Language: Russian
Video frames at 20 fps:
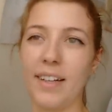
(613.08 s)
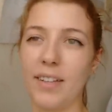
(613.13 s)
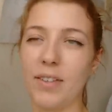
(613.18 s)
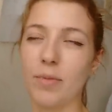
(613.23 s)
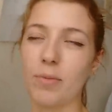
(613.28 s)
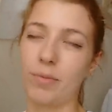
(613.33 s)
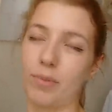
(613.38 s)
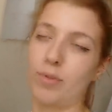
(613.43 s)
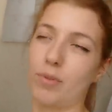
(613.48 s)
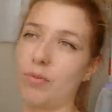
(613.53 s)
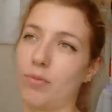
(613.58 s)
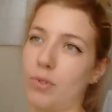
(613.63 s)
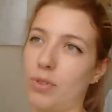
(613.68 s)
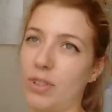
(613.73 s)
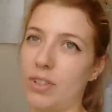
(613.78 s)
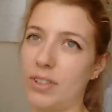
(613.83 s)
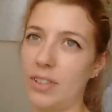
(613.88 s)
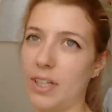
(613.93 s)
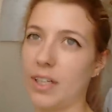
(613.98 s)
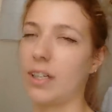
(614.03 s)
Ну, что
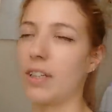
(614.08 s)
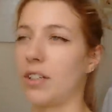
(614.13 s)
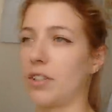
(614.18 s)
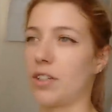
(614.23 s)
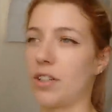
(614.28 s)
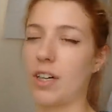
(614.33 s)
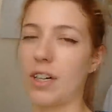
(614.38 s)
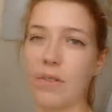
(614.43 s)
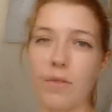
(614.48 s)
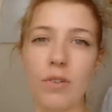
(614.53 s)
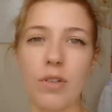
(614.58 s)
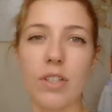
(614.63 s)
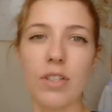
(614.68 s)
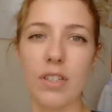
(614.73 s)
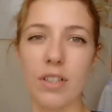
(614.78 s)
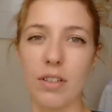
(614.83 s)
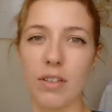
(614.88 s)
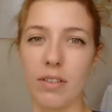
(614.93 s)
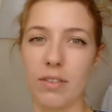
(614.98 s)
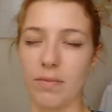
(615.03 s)
уже сделаешь, раз в
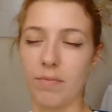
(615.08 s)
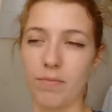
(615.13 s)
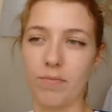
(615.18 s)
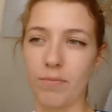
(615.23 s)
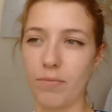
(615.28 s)
жизни...